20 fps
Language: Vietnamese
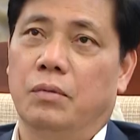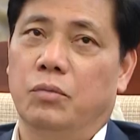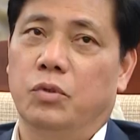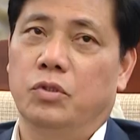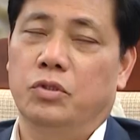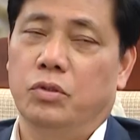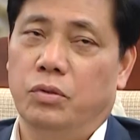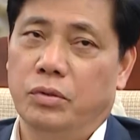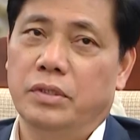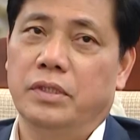
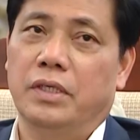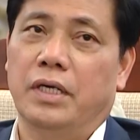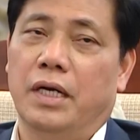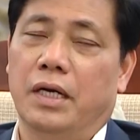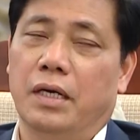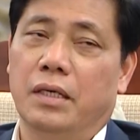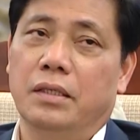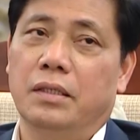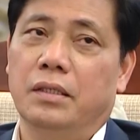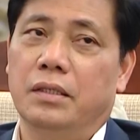Một số dự
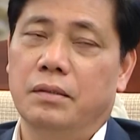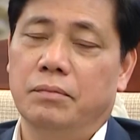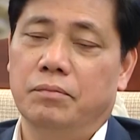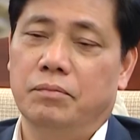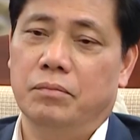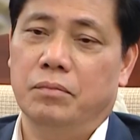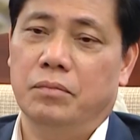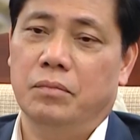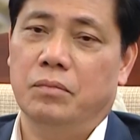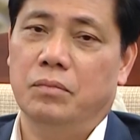án ờ,
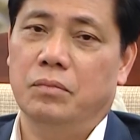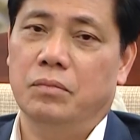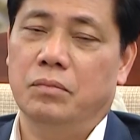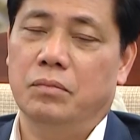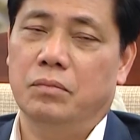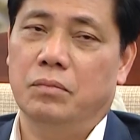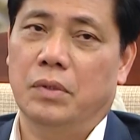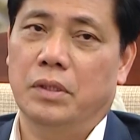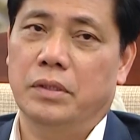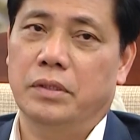
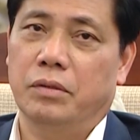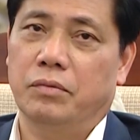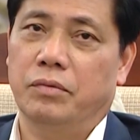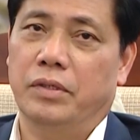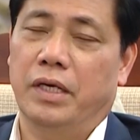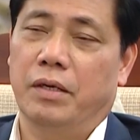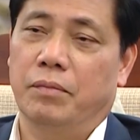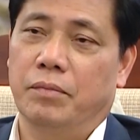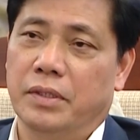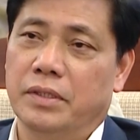mà trọng
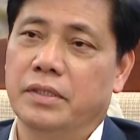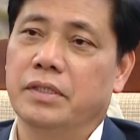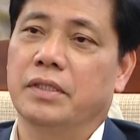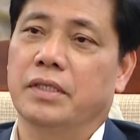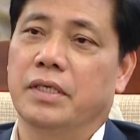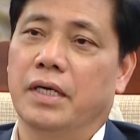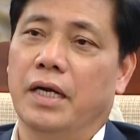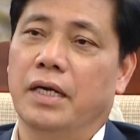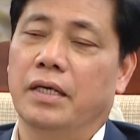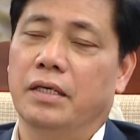điểm đang
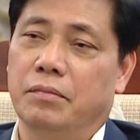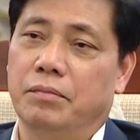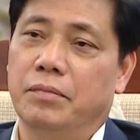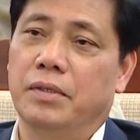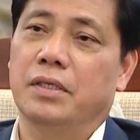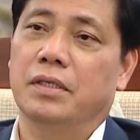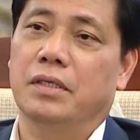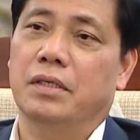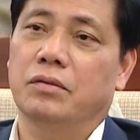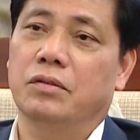triển khai, đặc
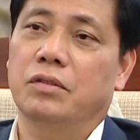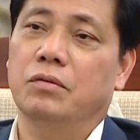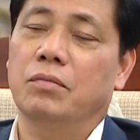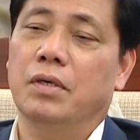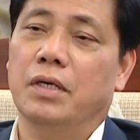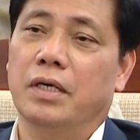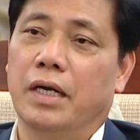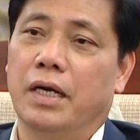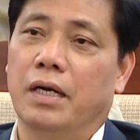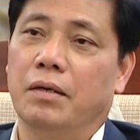biệt là cao tốc
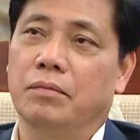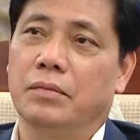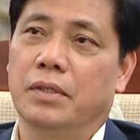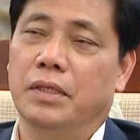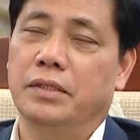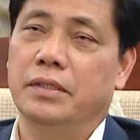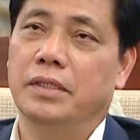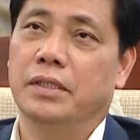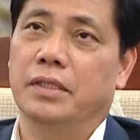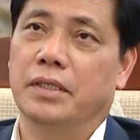Bắc Nam
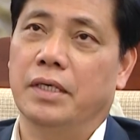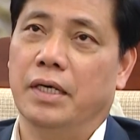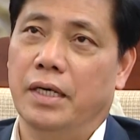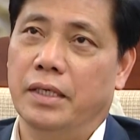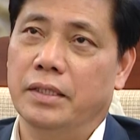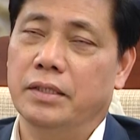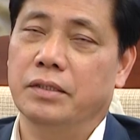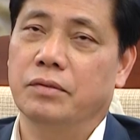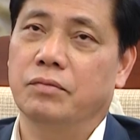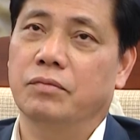đã triển
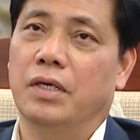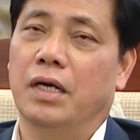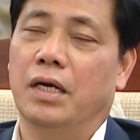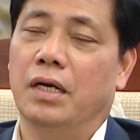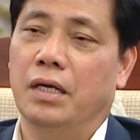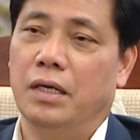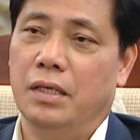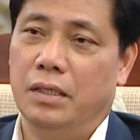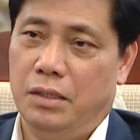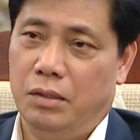khai thì cũng
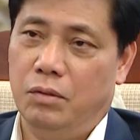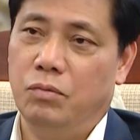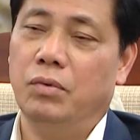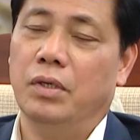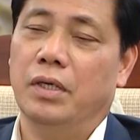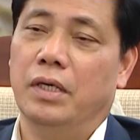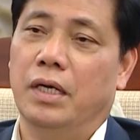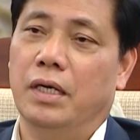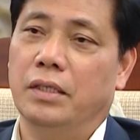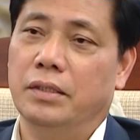đã
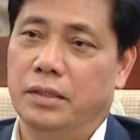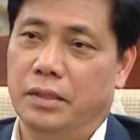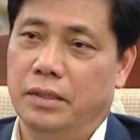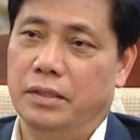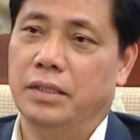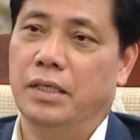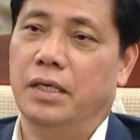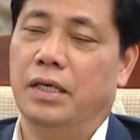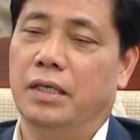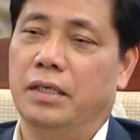đúng là đã
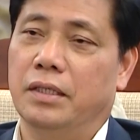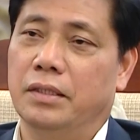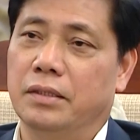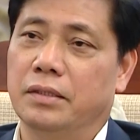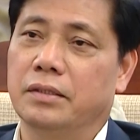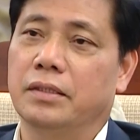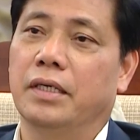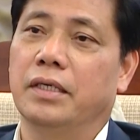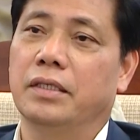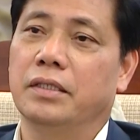xảy ra cái
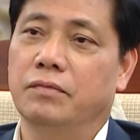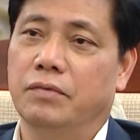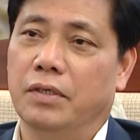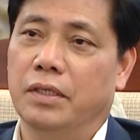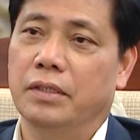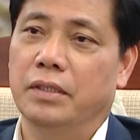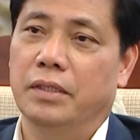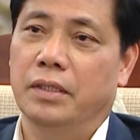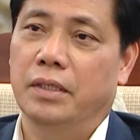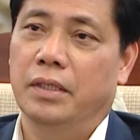thực tế như
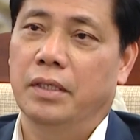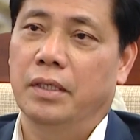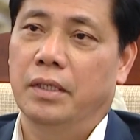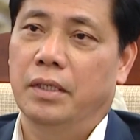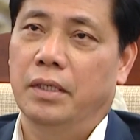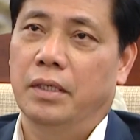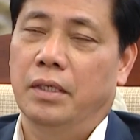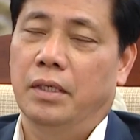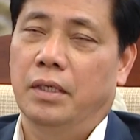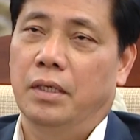vậy.
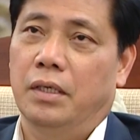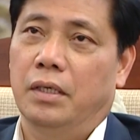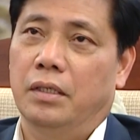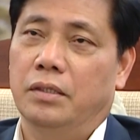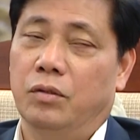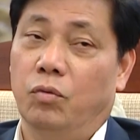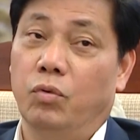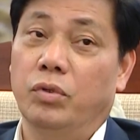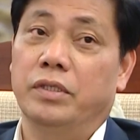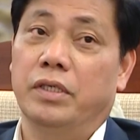
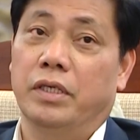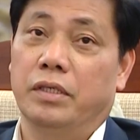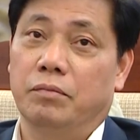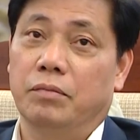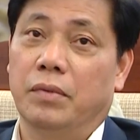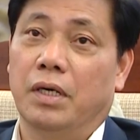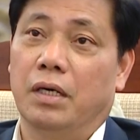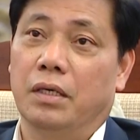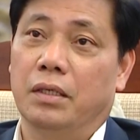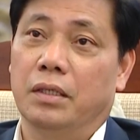trong quá
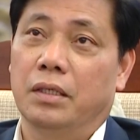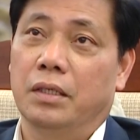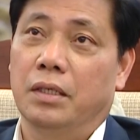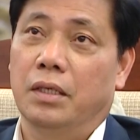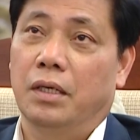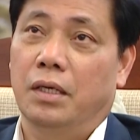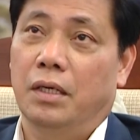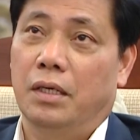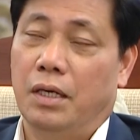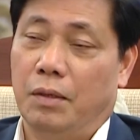trình mà
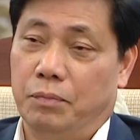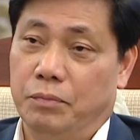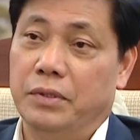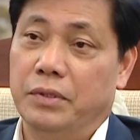lập